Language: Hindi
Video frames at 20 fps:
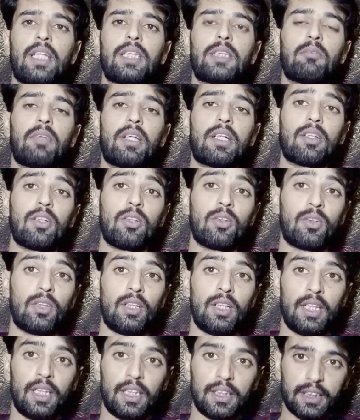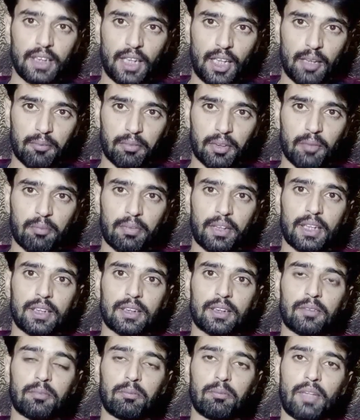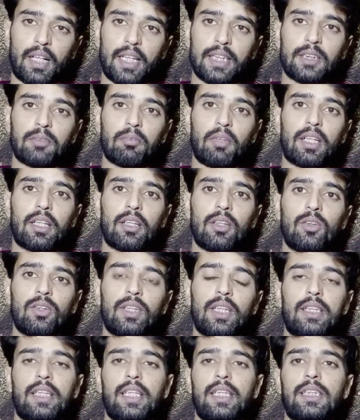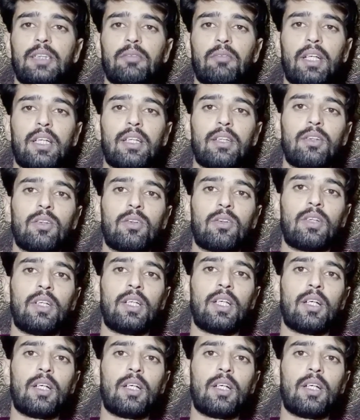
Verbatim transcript: पाँच मॉडल हो या आपके पास बाईस मॉडल हो या तेईस मॉडल हो